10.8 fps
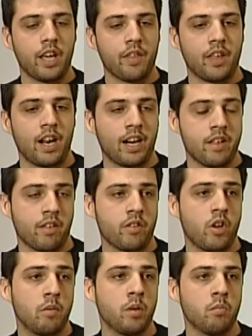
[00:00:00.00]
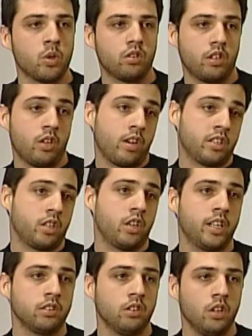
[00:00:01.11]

que hacia la realización de los mismos en ocasiones.